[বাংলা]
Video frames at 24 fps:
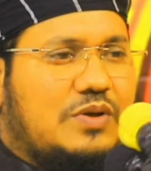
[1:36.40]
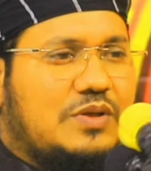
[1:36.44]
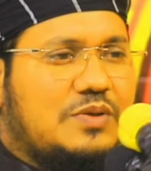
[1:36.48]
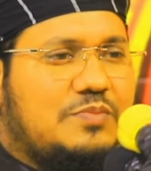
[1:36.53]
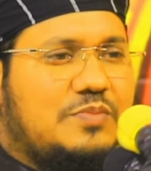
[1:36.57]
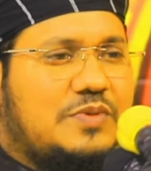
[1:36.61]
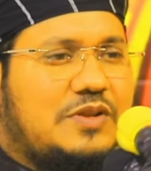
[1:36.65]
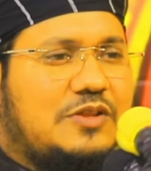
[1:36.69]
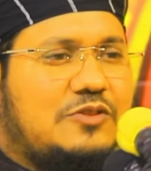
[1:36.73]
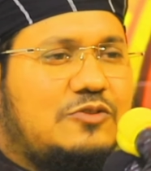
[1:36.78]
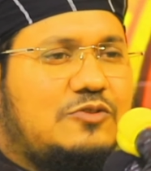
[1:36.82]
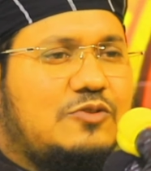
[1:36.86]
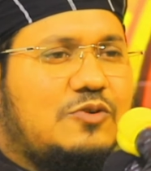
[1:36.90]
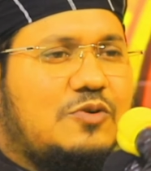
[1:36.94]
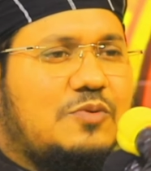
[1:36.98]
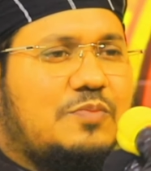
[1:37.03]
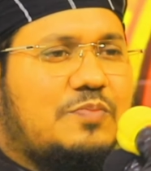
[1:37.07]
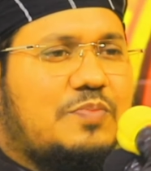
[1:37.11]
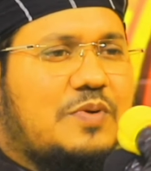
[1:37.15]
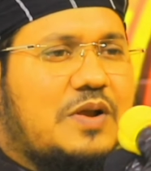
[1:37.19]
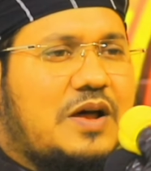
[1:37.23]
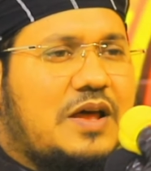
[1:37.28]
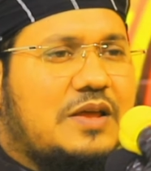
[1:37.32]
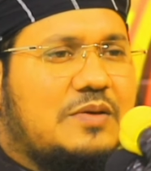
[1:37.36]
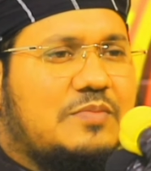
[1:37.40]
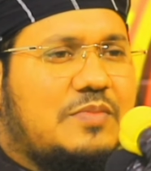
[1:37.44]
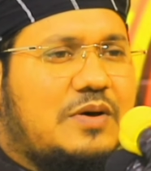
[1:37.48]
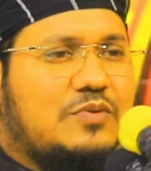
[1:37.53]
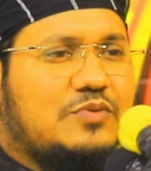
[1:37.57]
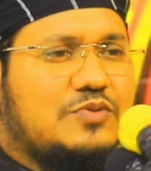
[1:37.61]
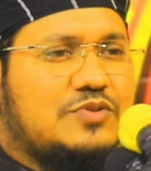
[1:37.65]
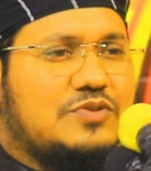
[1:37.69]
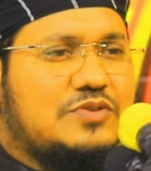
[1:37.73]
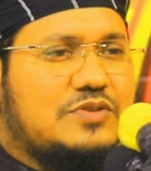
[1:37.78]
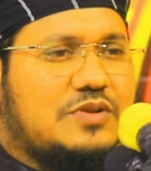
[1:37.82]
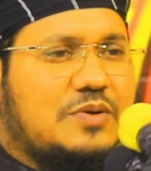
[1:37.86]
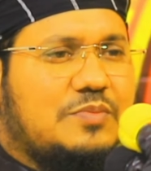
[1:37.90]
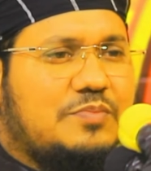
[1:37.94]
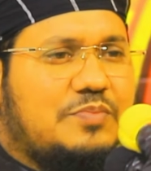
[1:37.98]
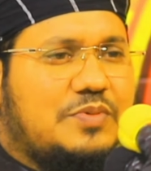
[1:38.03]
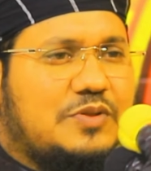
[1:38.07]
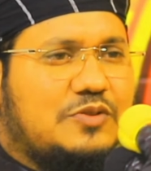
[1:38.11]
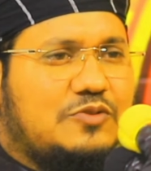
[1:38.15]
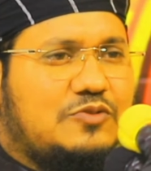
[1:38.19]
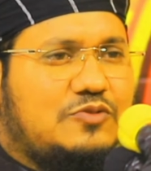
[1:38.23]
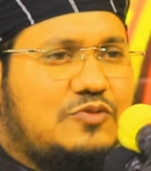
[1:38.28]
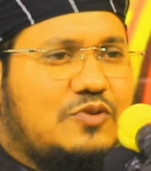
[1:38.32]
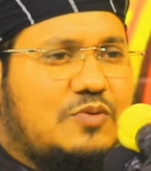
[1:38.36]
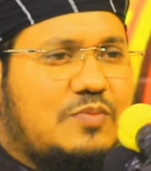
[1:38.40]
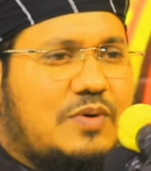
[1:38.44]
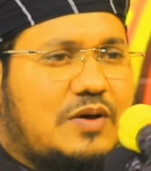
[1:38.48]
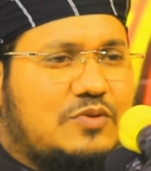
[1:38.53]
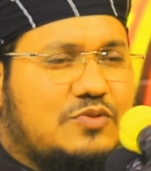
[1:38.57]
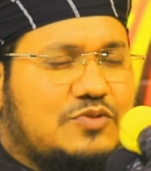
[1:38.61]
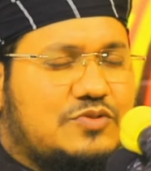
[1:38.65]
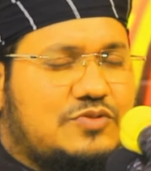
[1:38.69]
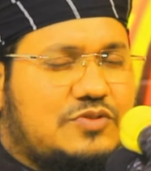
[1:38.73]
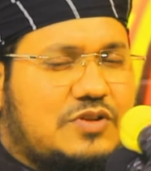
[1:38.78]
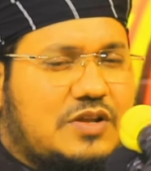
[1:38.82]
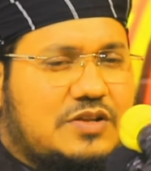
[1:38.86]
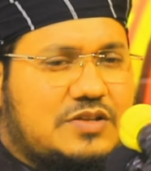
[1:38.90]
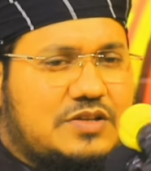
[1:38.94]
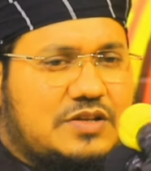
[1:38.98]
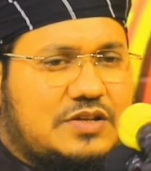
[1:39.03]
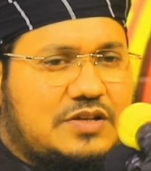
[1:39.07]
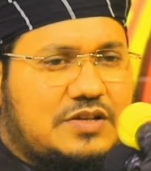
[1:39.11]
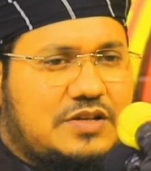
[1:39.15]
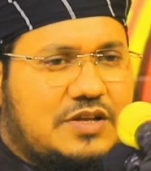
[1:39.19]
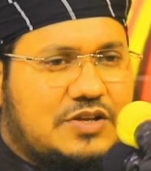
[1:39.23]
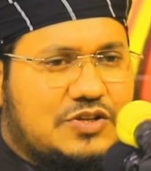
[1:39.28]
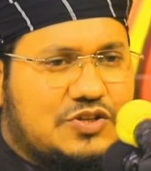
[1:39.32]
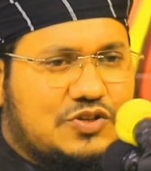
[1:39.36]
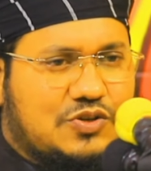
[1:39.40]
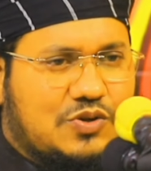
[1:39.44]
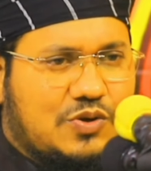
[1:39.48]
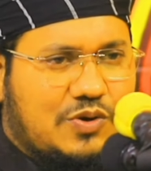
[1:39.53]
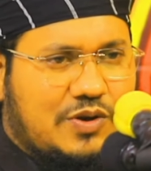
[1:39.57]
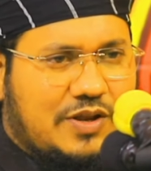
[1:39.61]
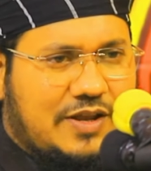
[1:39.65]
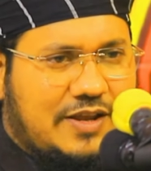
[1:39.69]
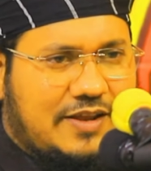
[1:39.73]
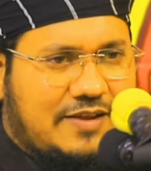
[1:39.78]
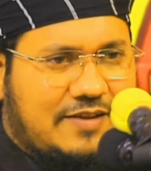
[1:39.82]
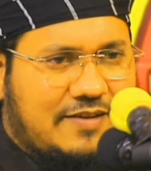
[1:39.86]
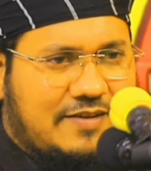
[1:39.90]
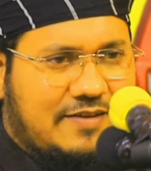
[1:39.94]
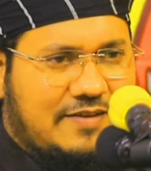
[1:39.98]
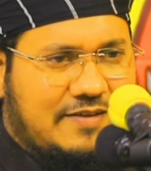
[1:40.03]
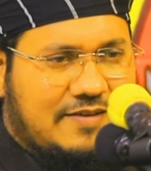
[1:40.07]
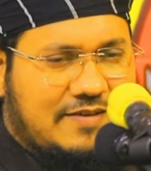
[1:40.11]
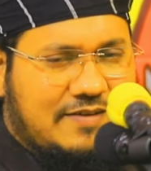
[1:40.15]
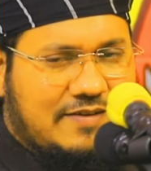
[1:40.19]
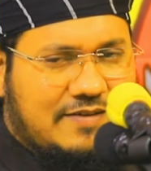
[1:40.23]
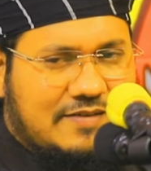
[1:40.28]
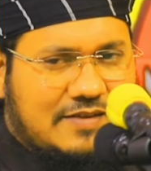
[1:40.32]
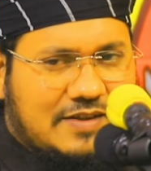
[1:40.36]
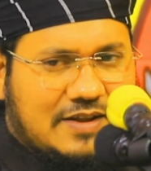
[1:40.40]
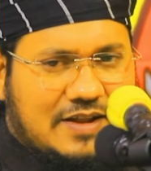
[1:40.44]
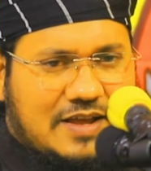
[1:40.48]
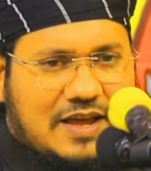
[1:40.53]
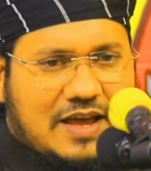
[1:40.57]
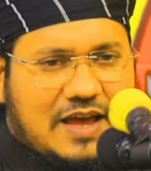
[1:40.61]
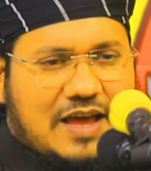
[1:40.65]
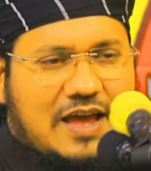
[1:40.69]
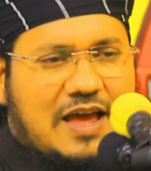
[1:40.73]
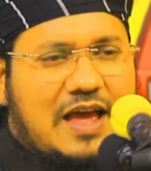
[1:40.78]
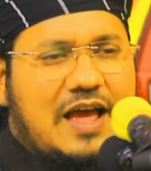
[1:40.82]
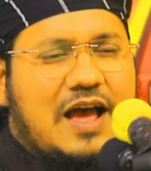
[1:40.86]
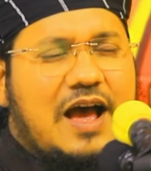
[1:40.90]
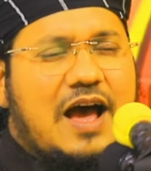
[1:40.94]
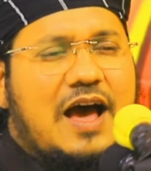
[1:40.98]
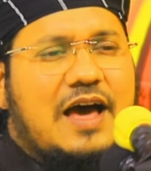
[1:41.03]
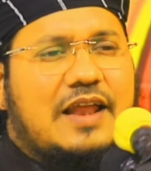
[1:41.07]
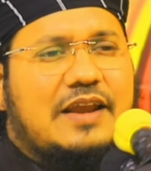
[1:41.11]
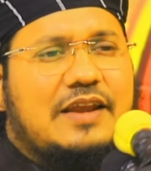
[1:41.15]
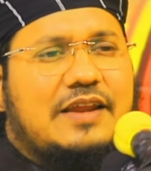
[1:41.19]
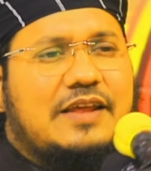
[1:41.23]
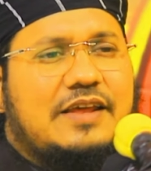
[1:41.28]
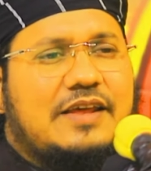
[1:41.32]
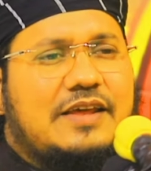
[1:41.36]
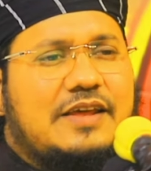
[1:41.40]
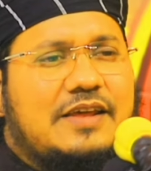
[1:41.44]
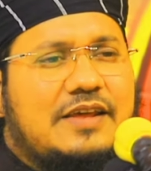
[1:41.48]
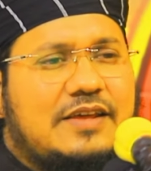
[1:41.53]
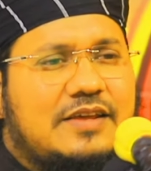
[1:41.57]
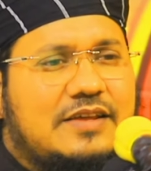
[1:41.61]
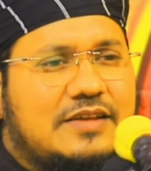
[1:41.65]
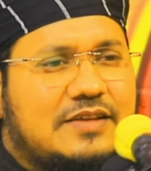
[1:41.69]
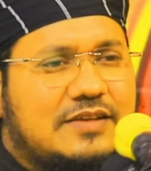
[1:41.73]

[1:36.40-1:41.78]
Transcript: ওই মৃত প্রায় মানুষটা বৃদ্ধ মানুষটা জিজ্ঞেস করে হ্যাঁ আলী